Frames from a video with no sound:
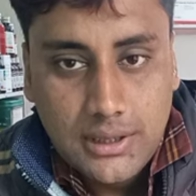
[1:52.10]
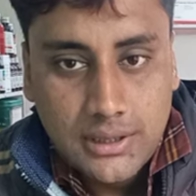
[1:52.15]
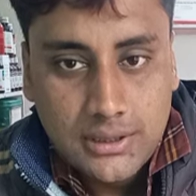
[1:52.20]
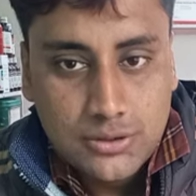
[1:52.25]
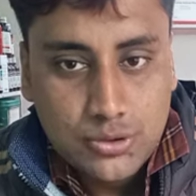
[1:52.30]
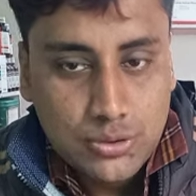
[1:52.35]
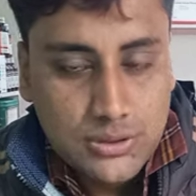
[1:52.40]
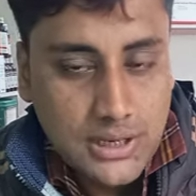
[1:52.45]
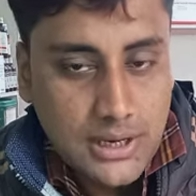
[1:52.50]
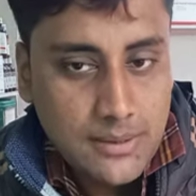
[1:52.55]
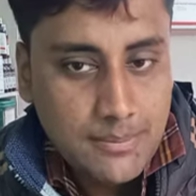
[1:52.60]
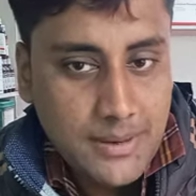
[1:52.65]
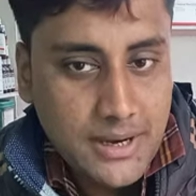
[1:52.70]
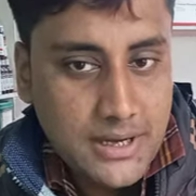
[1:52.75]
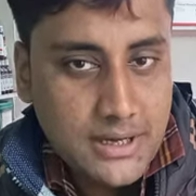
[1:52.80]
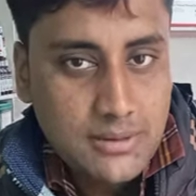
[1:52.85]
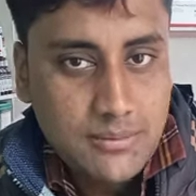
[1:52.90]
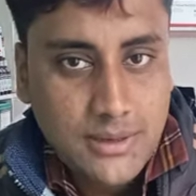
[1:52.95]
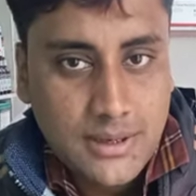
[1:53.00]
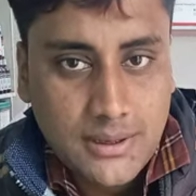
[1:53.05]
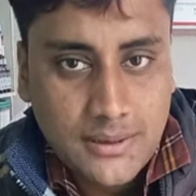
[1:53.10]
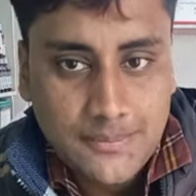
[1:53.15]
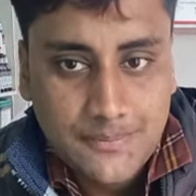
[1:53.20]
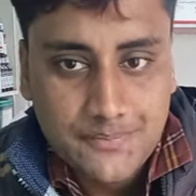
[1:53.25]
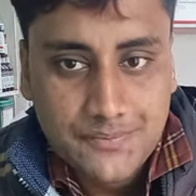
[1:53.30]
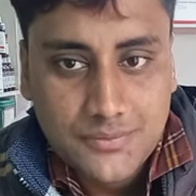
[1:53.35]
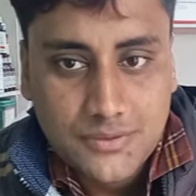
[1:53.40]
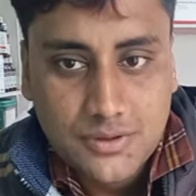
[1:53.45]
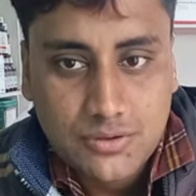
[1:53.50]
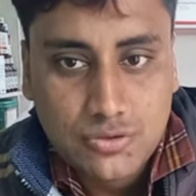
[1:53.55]
एक चौथाई पानी में
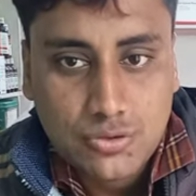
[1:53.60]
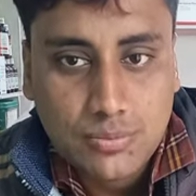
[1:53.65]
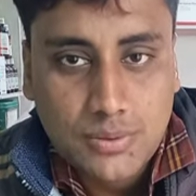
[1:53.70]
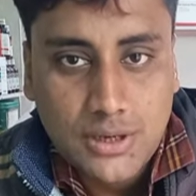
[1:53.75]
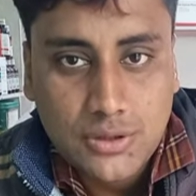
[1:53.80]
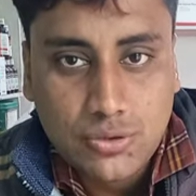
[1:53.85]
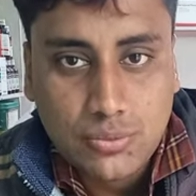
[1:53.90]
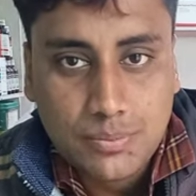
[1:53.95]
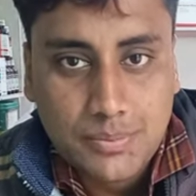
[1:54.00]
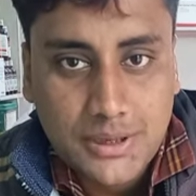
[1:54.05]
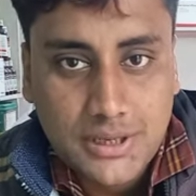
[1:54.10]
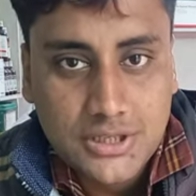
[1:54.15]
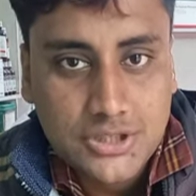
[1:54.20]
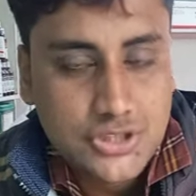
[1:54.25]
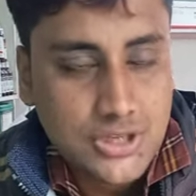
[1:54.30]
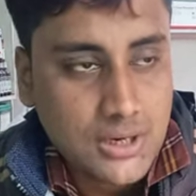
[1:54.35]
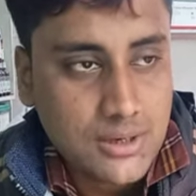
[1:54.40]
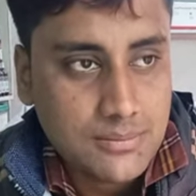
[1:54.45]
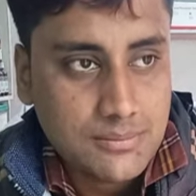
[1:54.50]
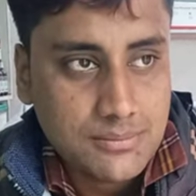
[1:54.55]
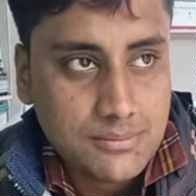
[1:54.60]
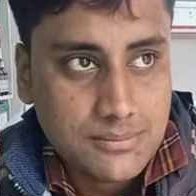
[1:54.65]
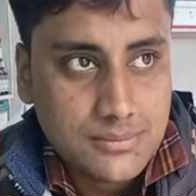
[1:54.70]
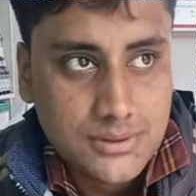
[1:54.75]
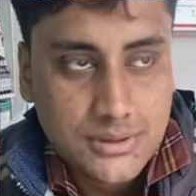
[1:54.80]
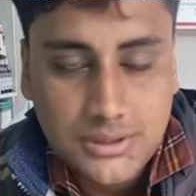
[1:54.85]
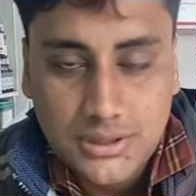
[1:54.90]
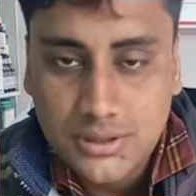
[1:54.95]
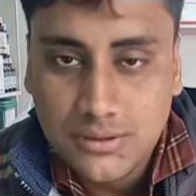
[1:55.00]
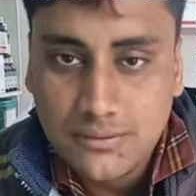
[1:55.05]
सुबह दोपहर शाम
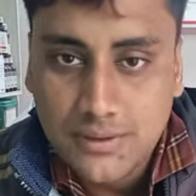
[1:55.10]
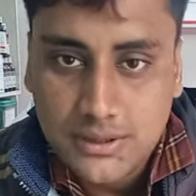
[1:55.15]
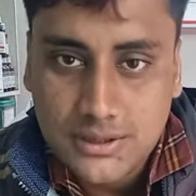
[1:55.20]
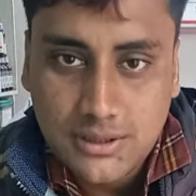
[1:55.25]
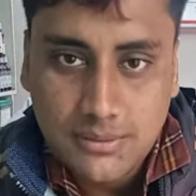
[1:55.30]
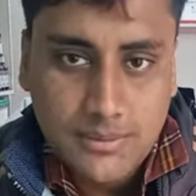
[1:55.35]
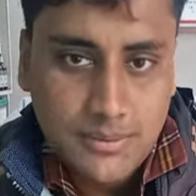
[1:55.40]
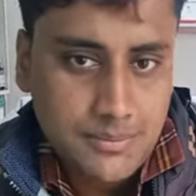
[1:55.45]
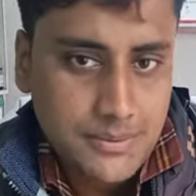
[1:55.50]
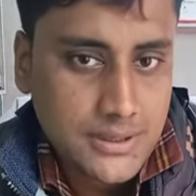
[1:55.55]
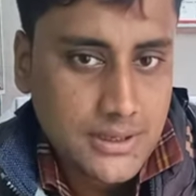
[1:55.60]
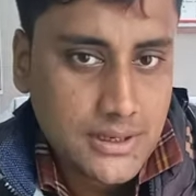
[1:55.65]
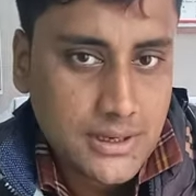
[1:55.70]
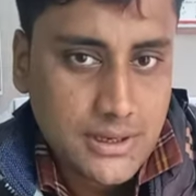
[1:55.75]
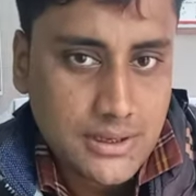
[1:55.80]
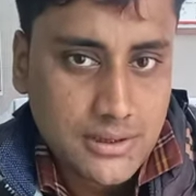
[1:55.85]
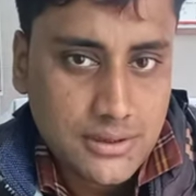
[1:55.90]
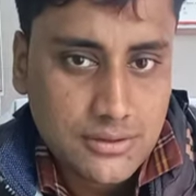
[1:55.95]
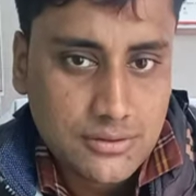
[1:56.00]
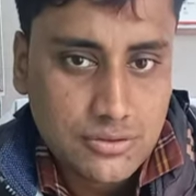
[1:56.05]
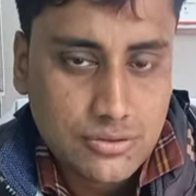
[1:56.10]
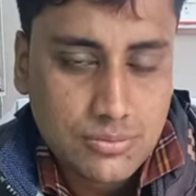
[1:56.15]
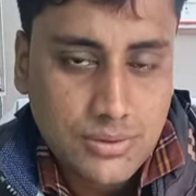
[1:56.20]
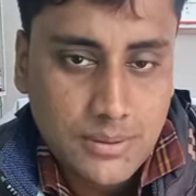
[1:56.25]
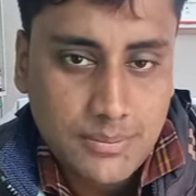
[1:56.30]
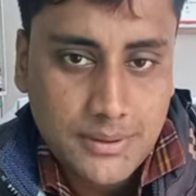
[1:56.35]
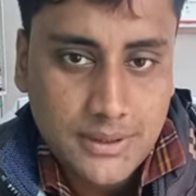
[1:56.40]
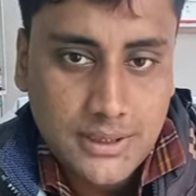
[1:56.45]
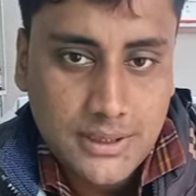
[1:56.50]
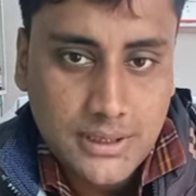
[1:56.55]
तीन वक्त हमें पीना है ये
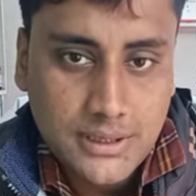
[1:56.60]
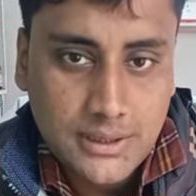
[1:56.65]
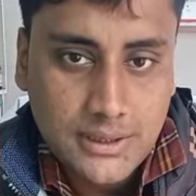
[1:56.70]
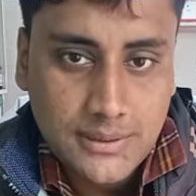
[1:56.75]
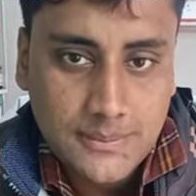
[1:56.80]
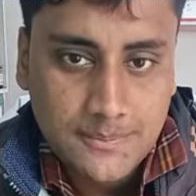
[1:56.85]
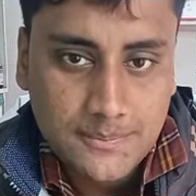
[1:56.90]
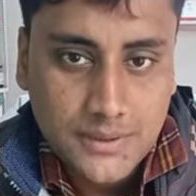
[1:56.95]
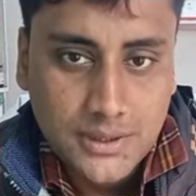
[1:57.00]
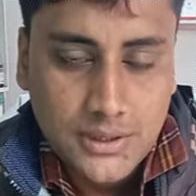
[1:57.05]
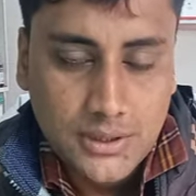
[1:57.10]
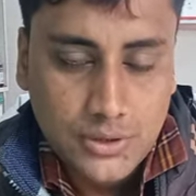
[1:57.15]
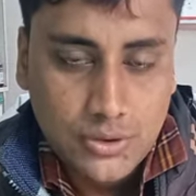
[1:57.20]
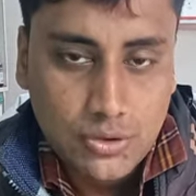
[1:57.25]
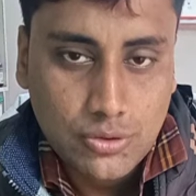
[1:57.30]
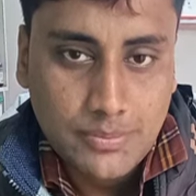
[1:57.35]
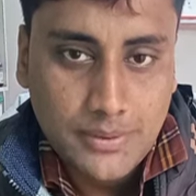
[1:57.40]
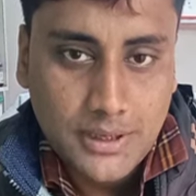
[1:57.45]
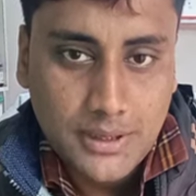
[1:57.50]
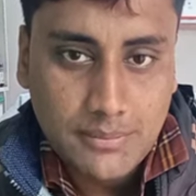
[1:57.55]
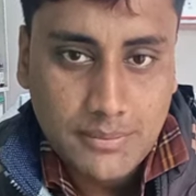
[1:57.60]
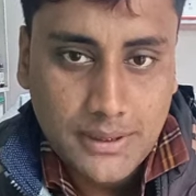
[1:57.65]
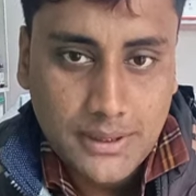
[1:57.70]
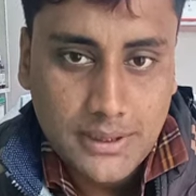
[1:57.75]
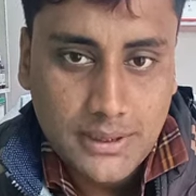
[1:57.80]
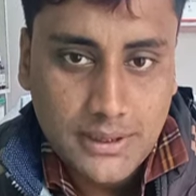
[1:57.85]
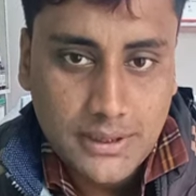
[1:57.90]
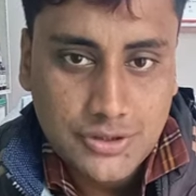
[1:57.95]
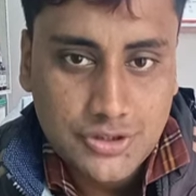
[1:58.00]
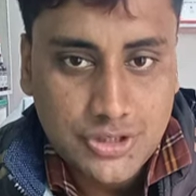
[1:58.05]
सुबह पीना है दोपहर
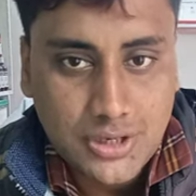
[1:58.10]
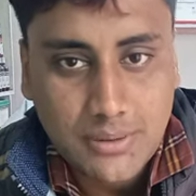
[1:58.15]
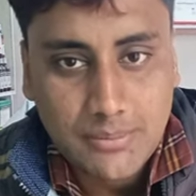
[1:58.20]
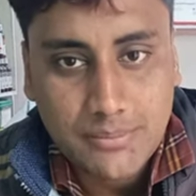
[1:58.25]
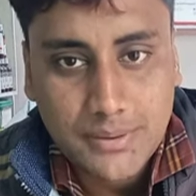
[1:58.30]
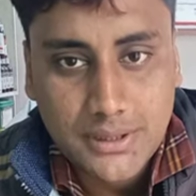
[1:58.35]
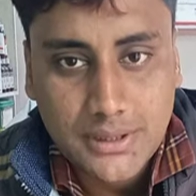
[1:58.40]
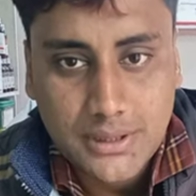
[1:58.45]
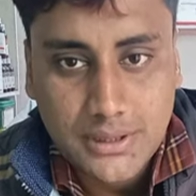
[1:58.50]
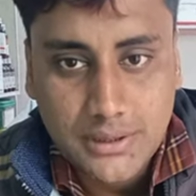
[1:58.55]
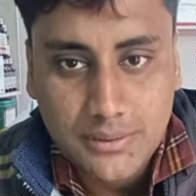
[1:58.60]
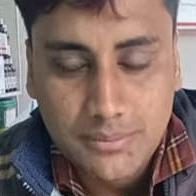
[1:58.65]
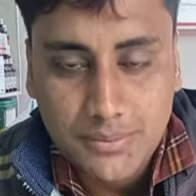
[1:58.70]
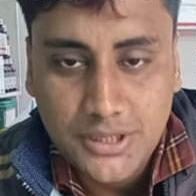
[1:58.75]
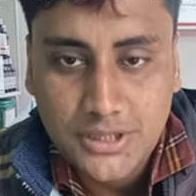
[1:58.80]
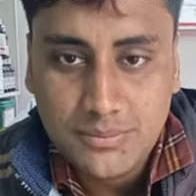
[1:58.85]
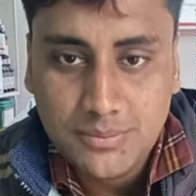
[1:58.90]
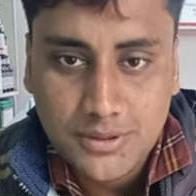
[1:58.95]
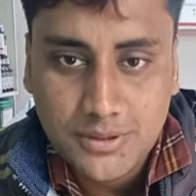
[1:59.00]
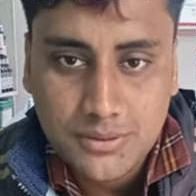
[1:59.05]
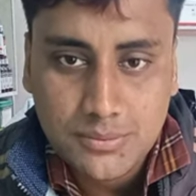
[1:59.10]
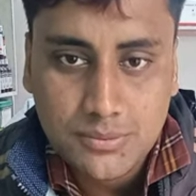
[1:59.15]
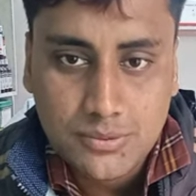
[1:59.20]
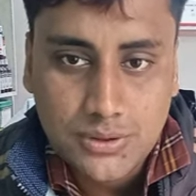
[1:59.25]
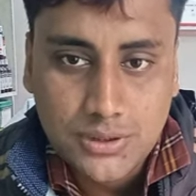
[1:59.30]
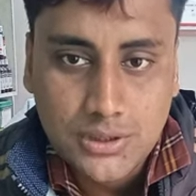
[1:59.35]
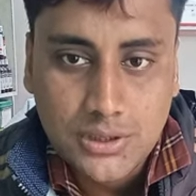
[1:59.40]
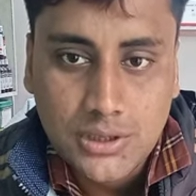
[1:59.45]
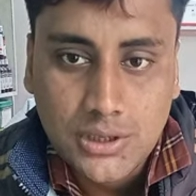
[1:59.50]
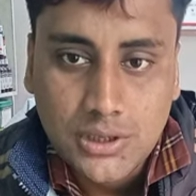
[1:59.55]
पीना है शाम पीना है बीस बीस
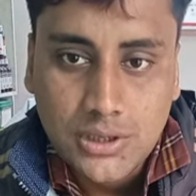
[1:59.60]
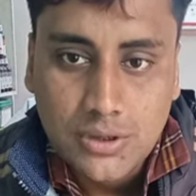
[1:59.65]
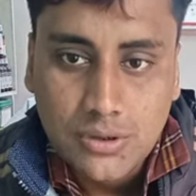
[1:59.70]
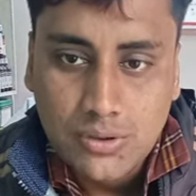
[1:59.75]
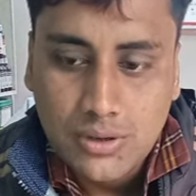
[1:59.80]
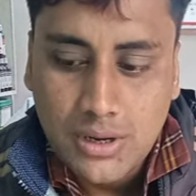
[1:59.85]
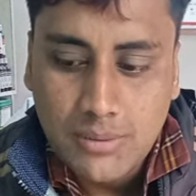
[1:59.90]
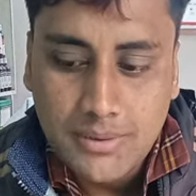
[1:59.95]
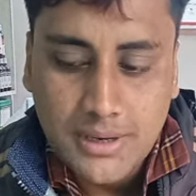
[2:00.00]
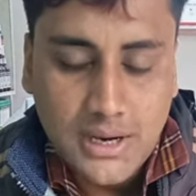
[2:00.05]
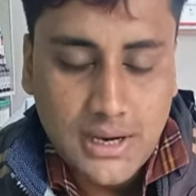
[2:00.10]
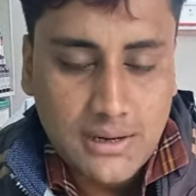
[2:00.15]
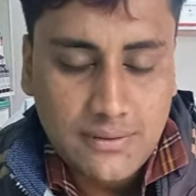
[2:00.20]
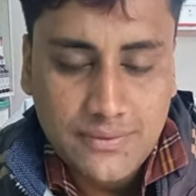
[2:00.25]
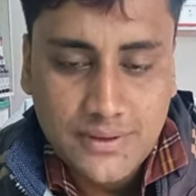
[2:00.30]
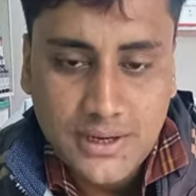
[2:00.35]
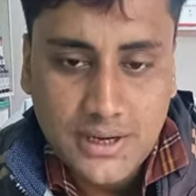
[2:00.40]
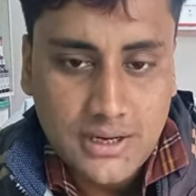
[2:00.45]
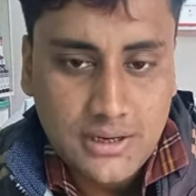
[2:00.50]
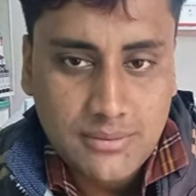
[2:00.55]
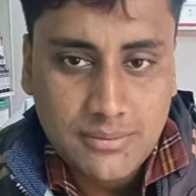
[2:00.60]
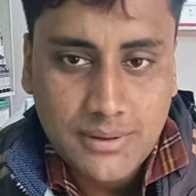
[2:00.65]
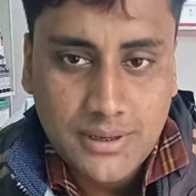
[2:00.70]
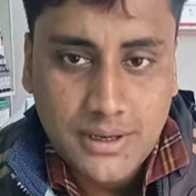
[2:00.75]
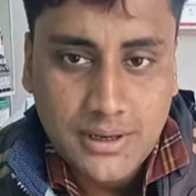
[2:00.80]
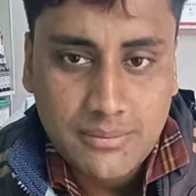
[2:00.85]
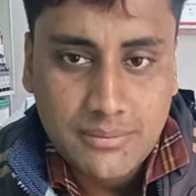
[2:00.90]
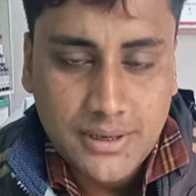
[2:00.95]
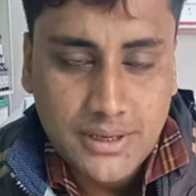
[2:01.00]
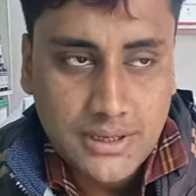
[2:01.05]
बूंदे और अभी हाल फिलहाल ही में
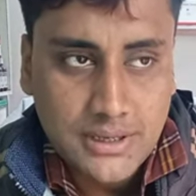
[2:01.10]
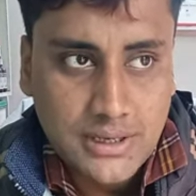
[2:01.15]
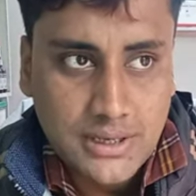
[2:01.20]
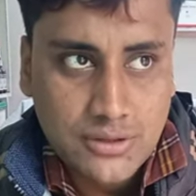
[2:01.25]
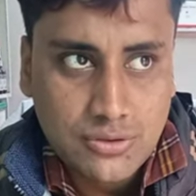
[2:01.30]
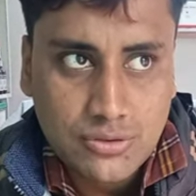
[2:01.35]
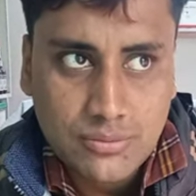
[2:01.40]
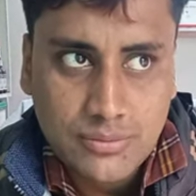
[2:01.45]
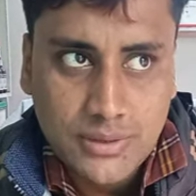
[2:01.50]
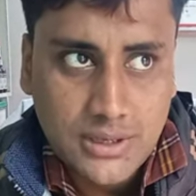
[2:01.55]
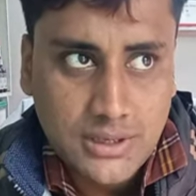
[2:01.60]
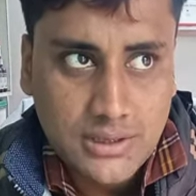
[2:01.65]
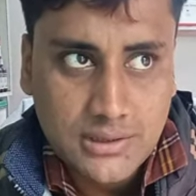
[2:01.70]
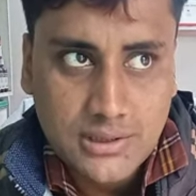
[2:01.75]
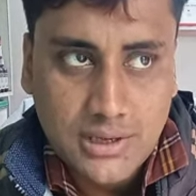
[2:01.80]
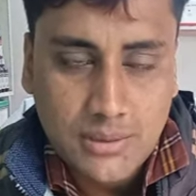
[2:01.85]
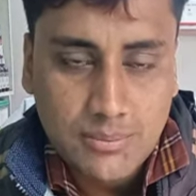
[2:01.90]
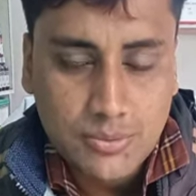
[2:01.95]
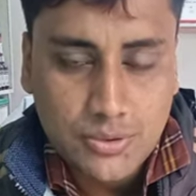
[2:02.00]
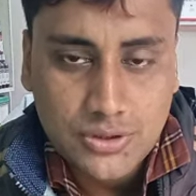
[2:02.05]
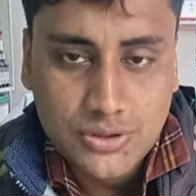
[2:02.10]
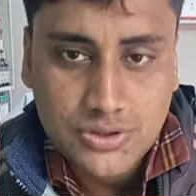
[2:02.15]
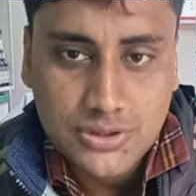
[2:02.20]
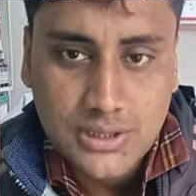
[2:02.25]
अगर महीना है दो महीने से आपको ये